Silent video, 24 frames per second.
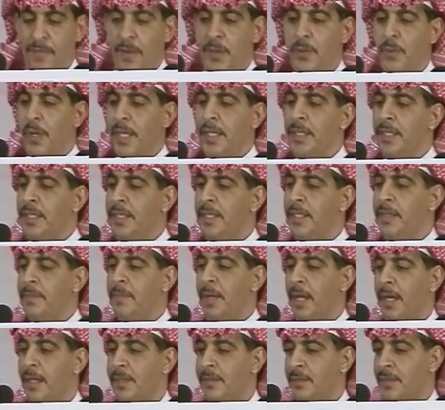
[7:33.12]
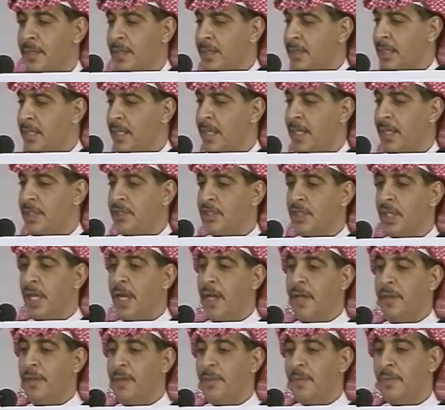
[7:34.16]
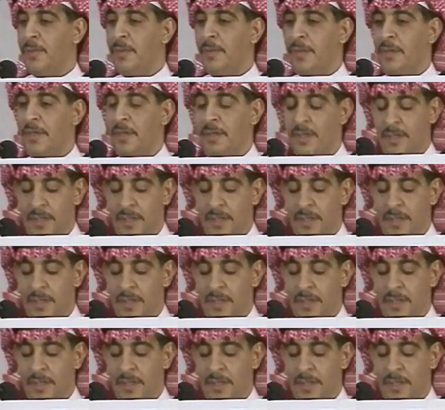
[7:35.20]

يغني بحضرتها شاعر